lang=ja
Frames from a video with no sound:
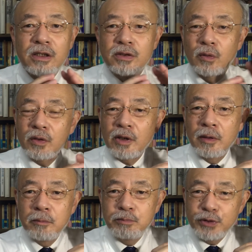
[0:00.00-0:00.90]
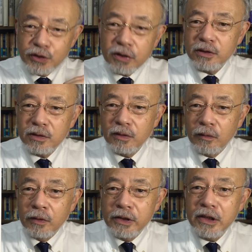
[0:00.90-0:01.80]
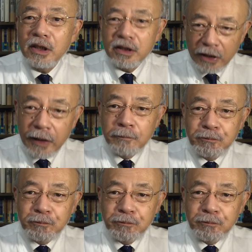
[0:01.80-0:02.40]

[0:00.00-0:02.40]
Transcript: そこでプツッと切れて、